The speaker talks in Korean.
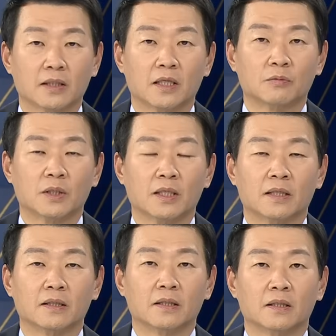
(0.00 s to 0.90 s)
때문에
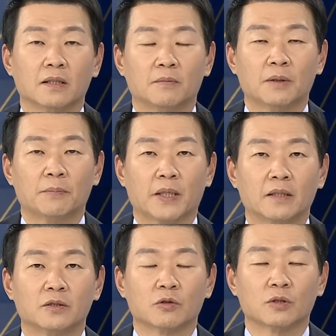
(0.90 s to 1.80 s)
아마
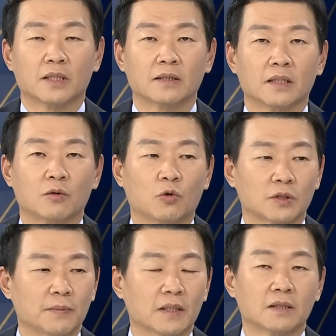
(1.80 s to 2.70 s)
개인적으로 상당히
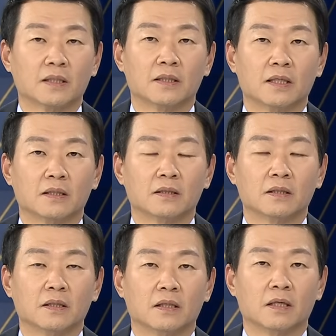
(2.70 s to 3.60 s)
고심한 끝에 내린
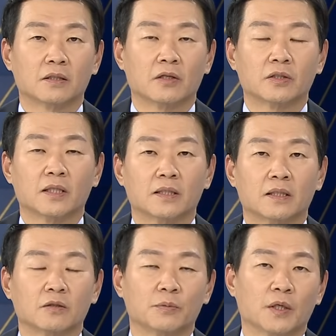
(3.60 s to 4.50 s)
어,
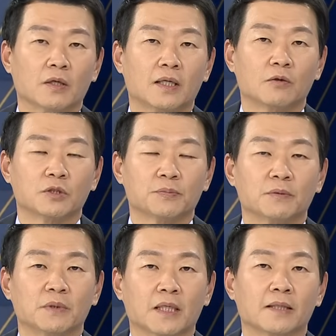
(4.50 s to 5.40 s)
결단이라고 평가하고 싶습니다.